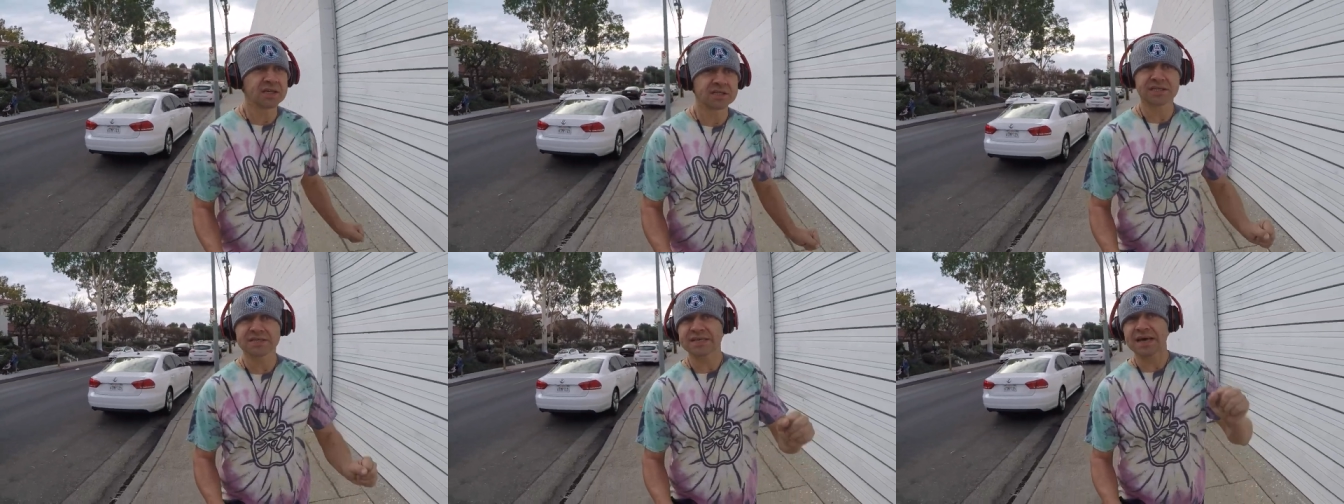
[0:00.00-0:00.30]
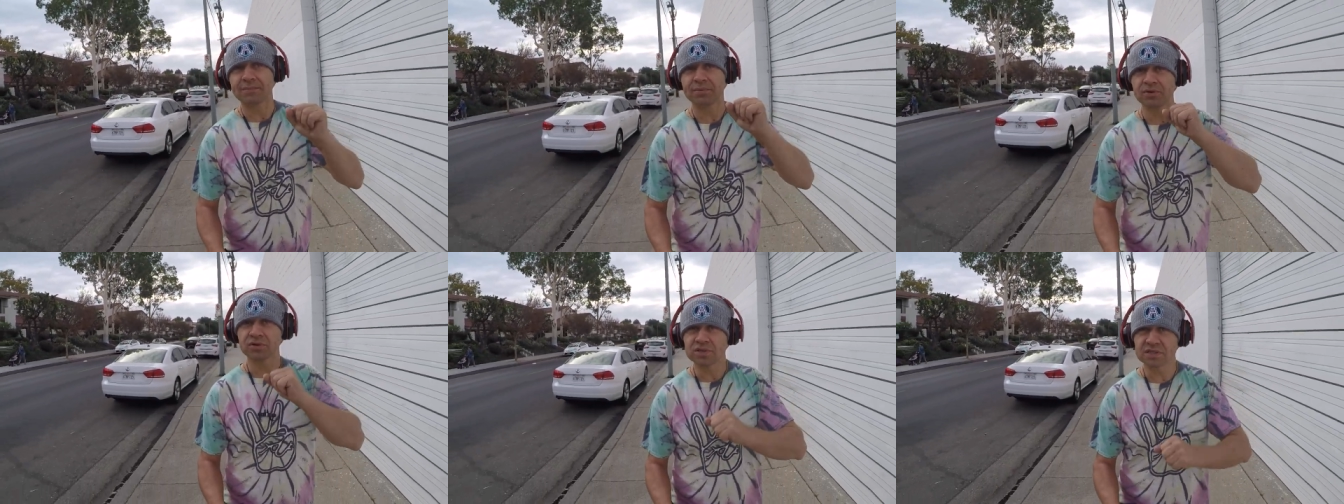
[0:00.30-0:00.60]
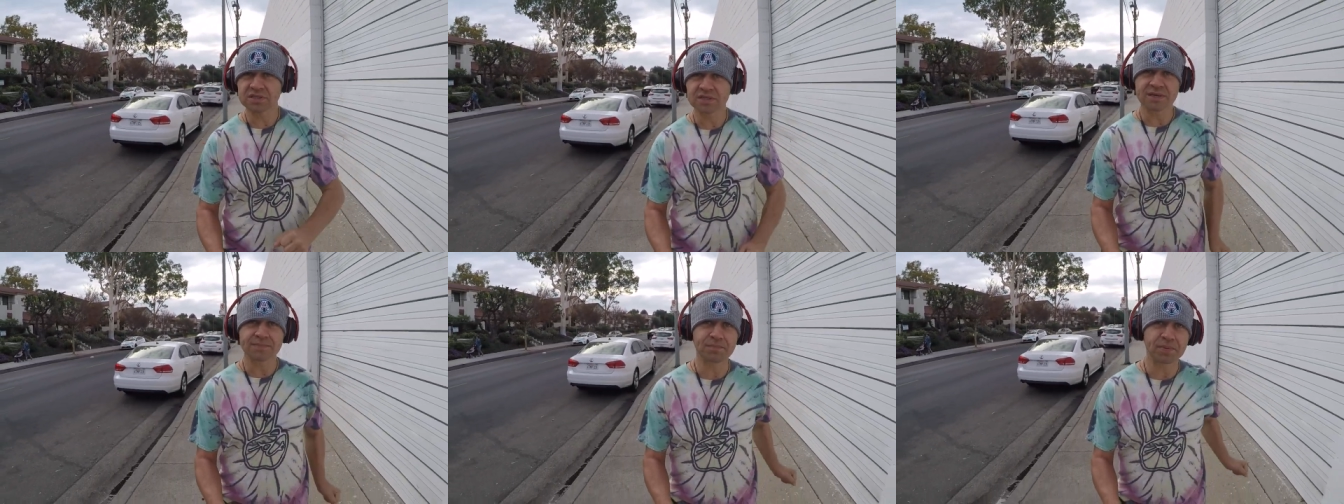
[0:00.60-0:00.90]
не
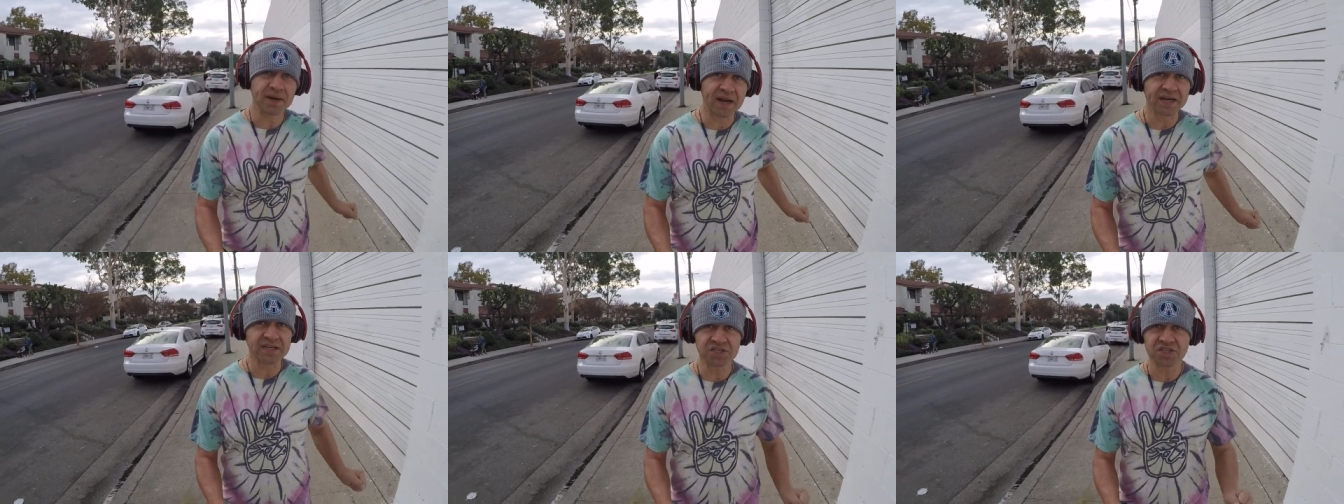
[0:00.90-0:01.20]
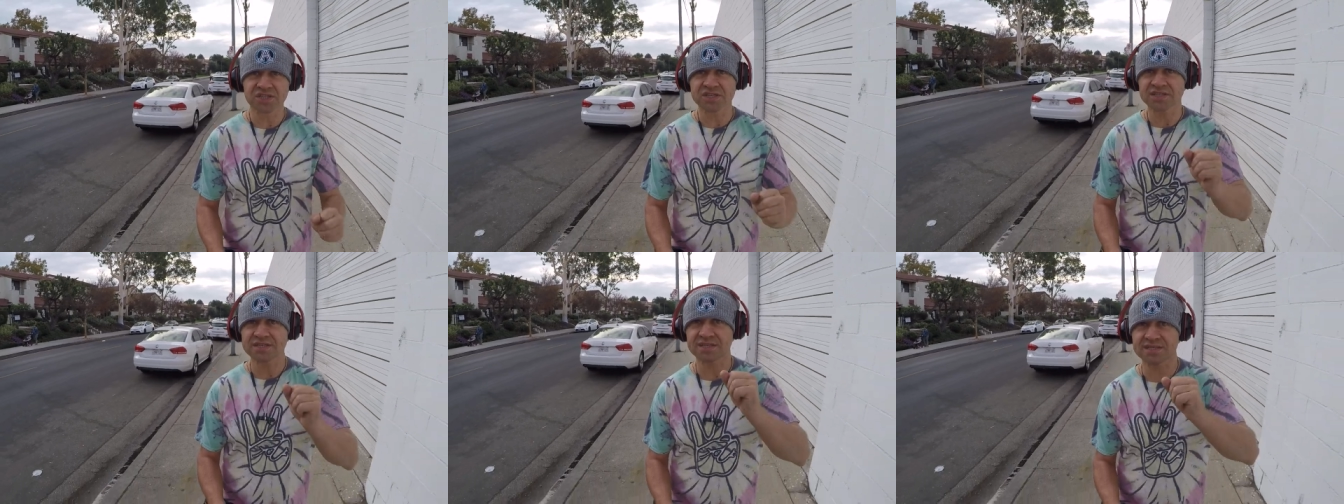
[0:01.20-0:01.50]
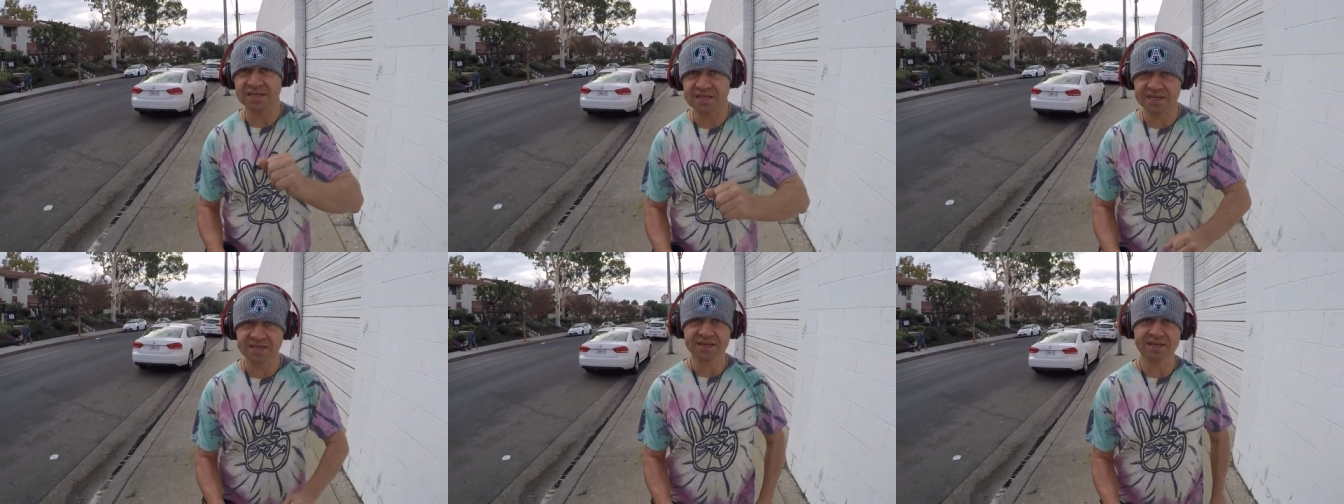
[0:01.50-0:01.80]
забудьте про
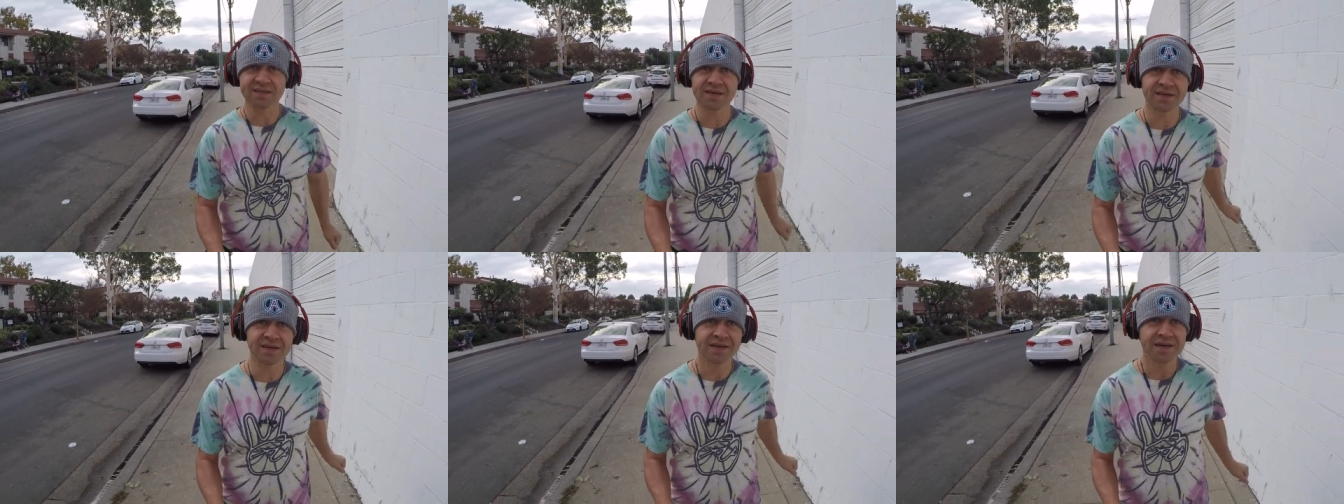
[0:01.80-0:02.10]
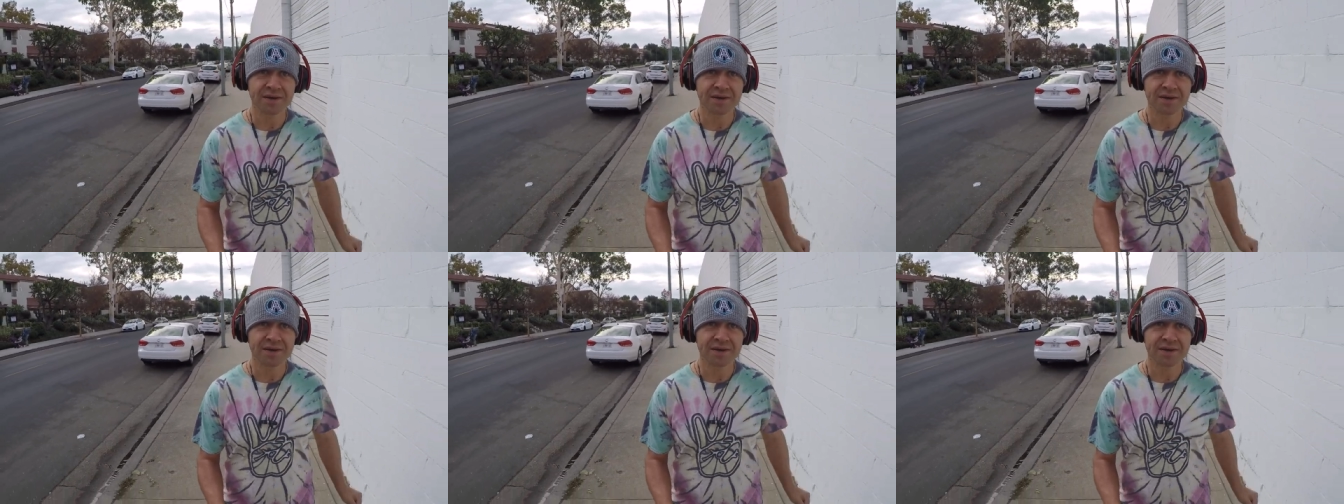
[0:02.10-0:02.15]
часы.